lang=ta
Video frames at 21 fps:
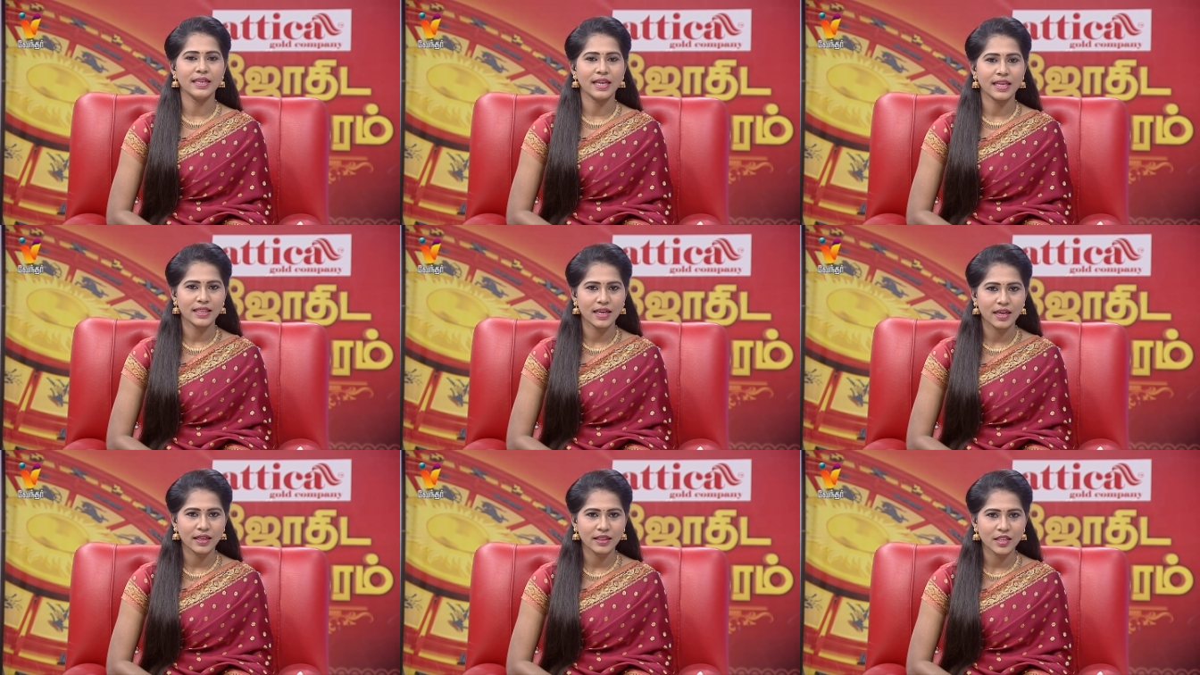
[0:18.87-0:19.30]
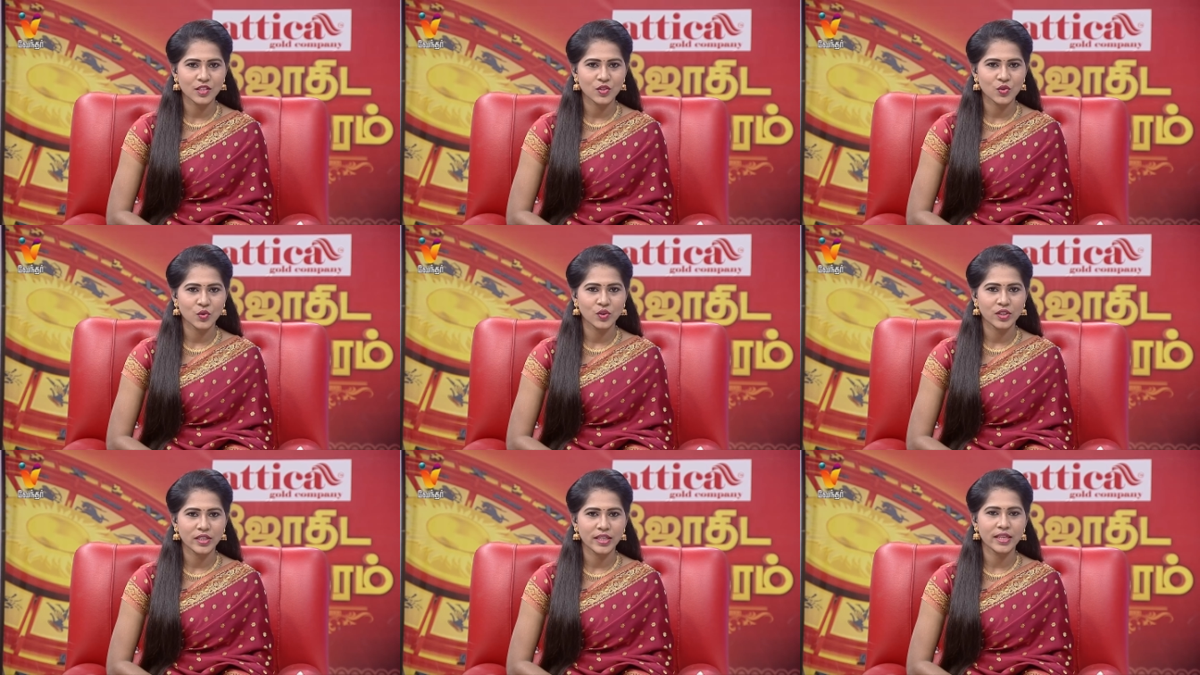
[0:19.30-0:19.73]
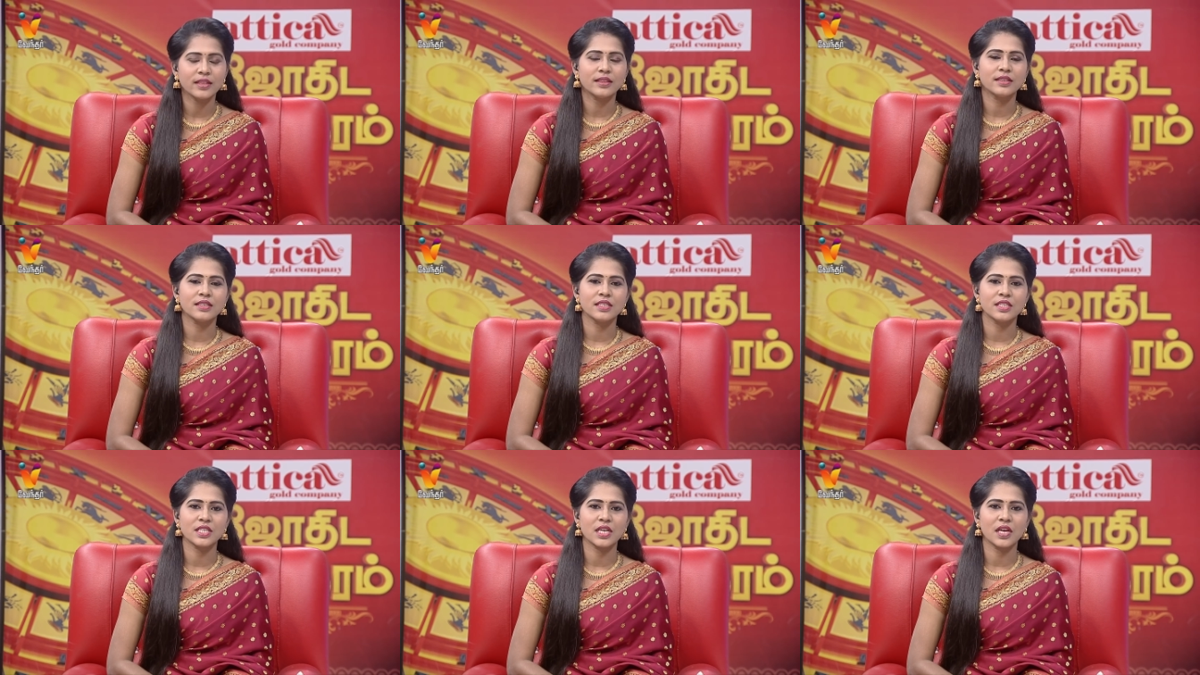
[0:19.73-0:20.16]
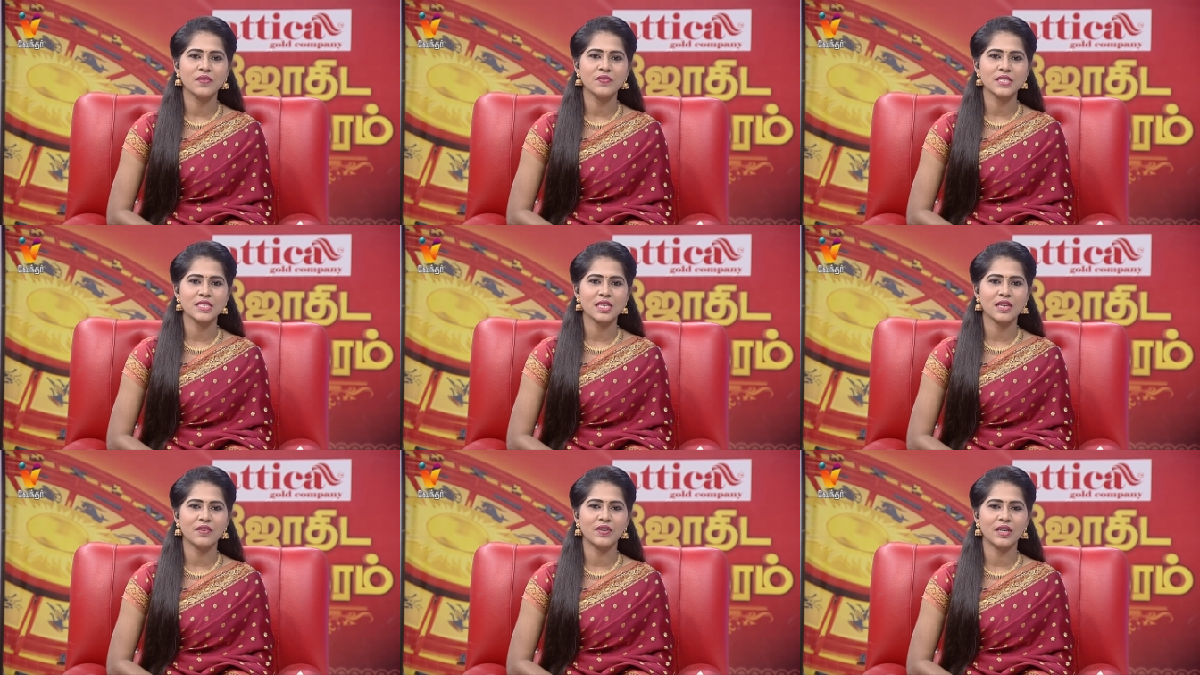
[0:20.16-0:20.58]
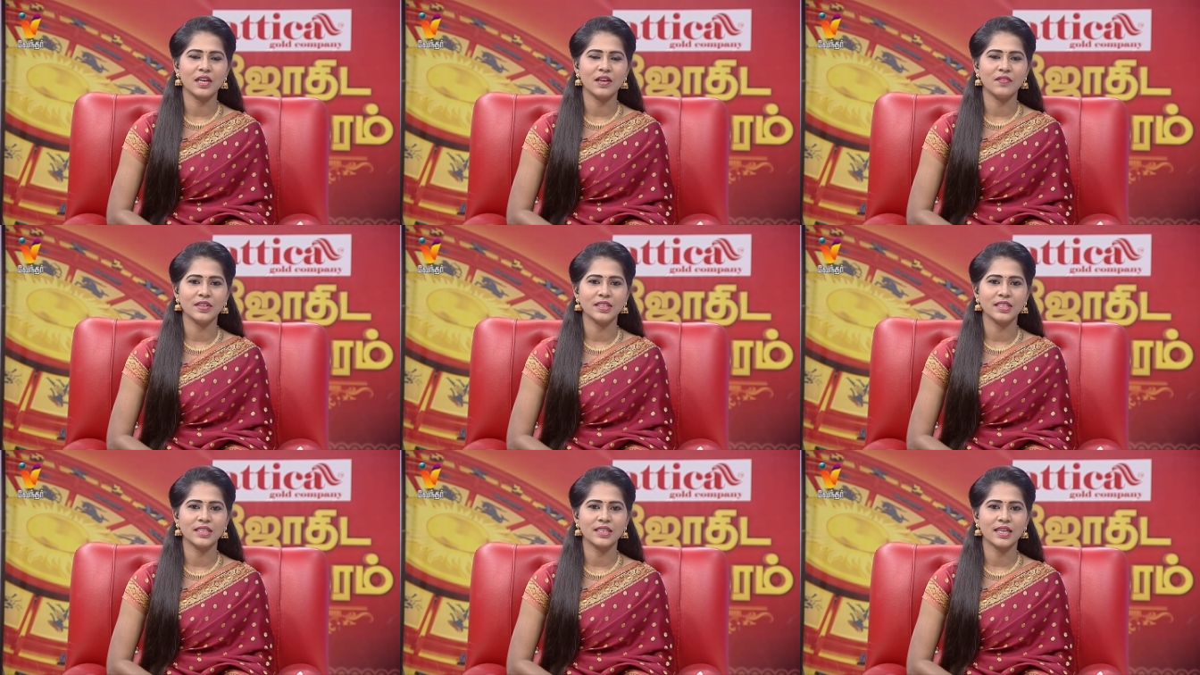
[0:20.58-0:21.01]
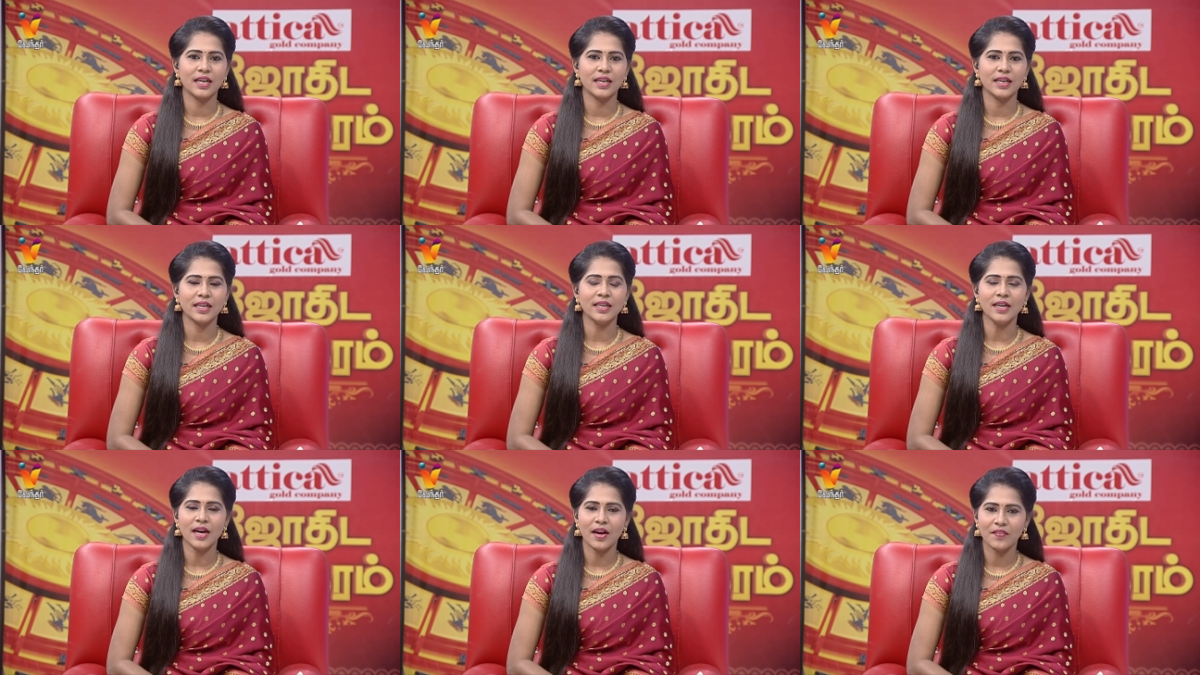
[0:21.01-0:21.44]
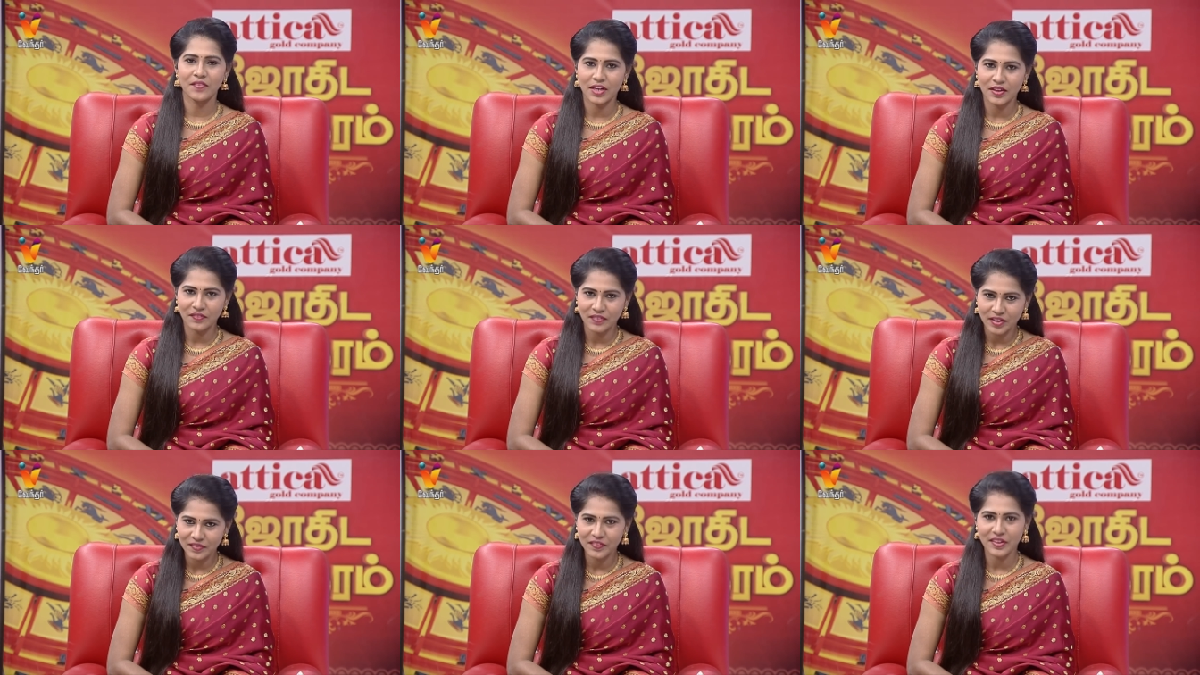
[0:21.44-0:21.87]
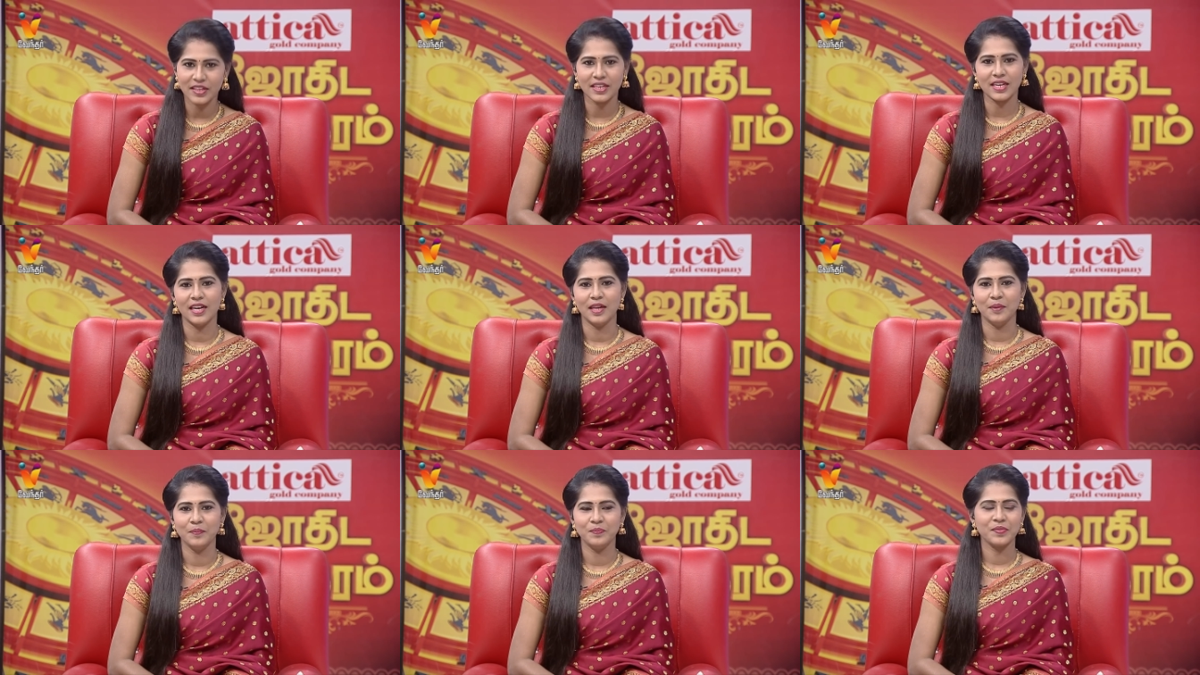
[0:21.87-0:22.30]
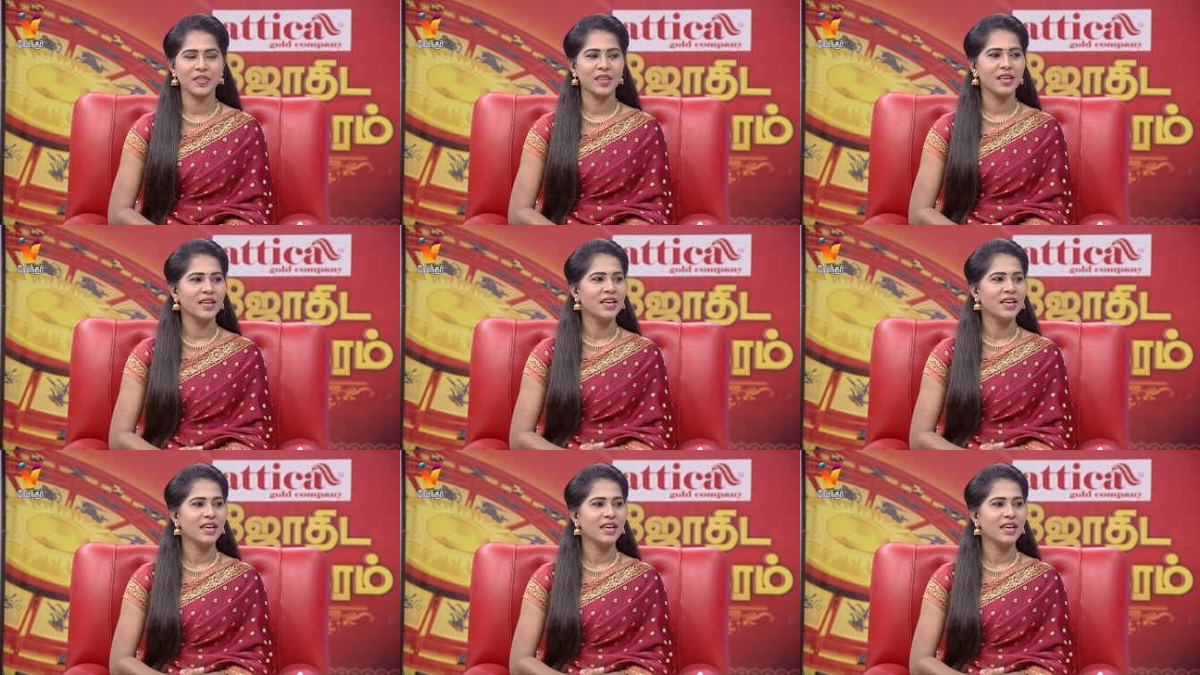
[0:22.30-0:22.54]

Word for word: யதார்த்த ஜோதிடர் திரு செல்வி சார் அவர்கள் வந்திருக்காங்க அவரை வரவேற்கலாம்